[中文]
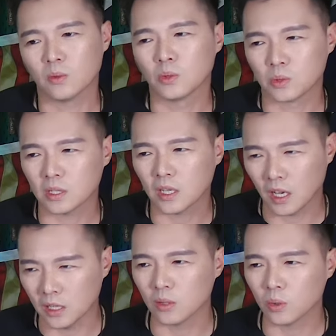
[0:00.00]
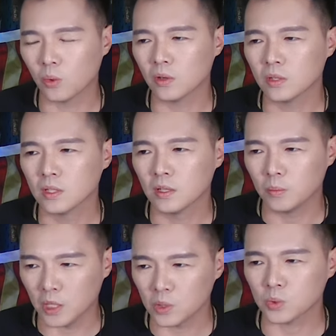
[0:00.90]
我觉得很多
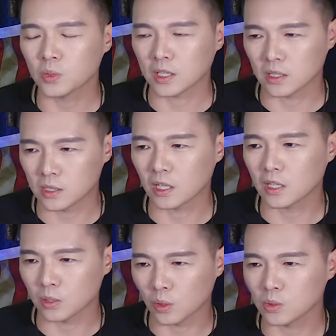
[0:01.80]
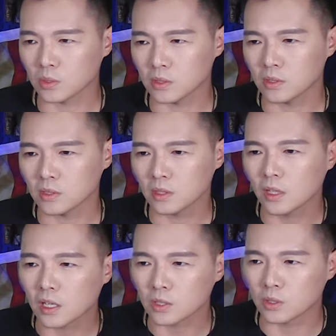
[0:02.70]
民主党的政客都是
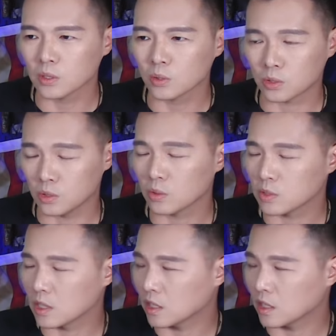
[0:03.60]
那个时候使用